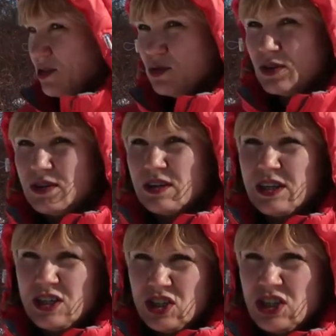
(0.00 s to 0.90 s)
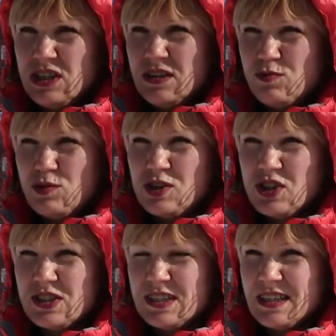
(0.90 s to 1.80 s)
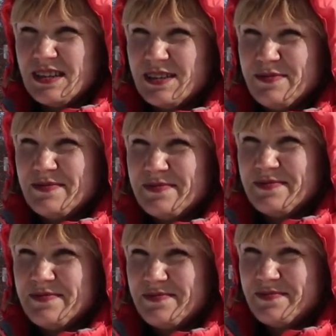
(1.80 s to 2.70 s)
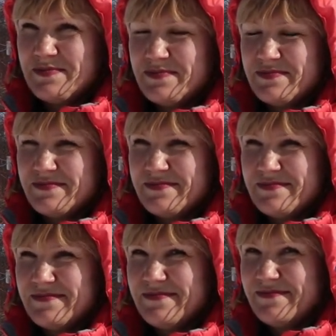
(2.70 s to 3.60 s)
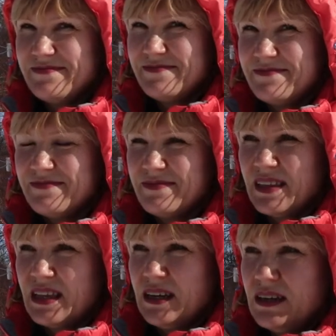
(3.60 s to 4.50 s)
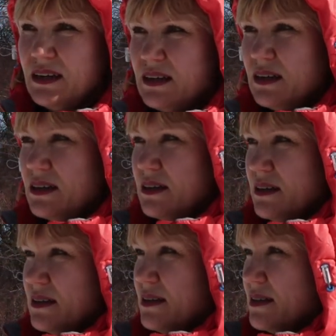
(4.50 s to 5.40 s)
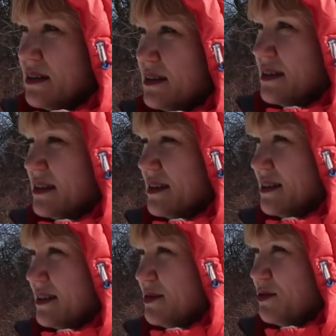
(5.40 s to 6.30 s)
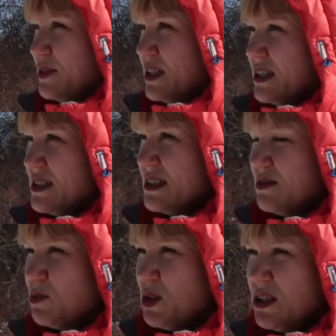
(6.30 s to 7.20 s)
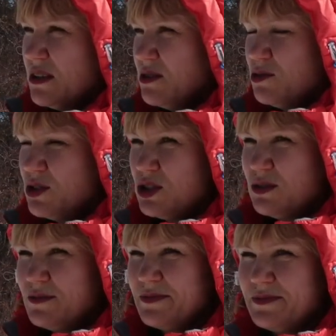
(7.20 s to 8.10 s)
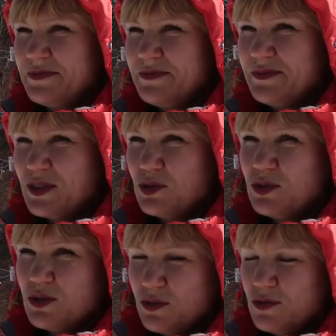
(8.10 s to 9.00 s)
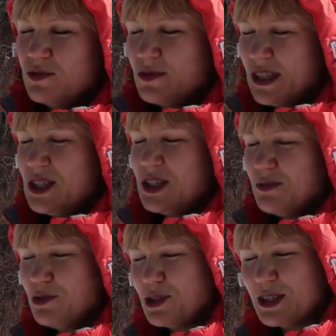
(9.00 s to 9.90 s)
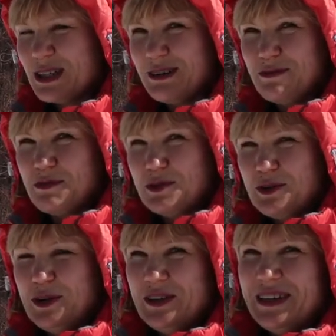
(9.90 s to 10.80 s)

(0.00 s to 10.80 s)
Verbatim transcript: Только ограничений больше стало. В финансовом плане ваша жизнь как-то изменилась? В финансовом нет, не очень. То есть, ну, есть работа, слава богу.